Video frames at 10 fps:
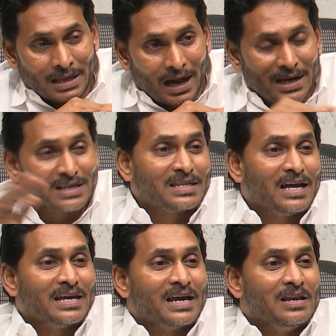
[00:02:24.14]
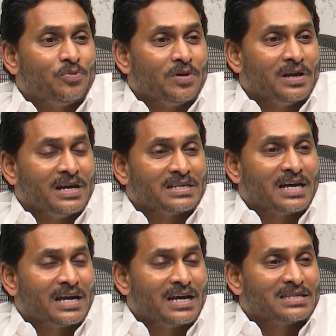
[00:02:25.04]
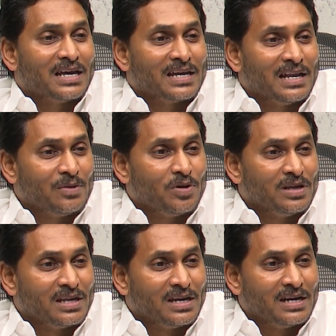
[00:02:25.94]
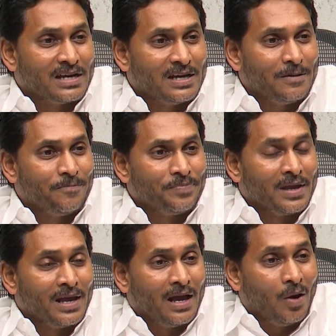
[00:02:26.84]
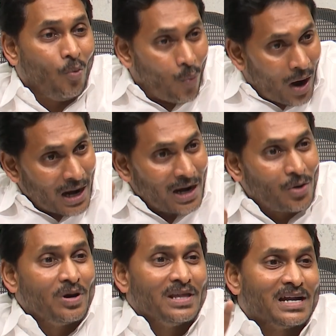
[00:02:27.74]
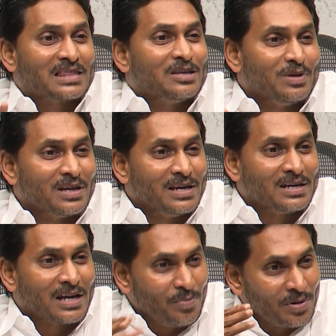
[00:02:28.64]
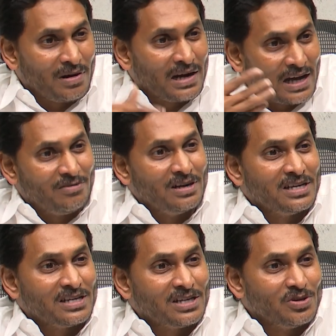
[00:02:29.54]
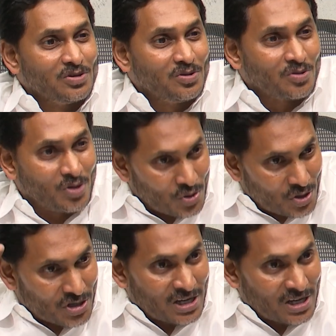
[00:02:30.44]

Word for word: తారాస్థాయికి వెళ్ళిపోయి ఏ తారాస్థాయికి అంటే వాళ్ళకు కూడా అది అర్థమయ్యి టాపిక్లు డైవర్ట్ చేసేందుకు కొత్త కొత్త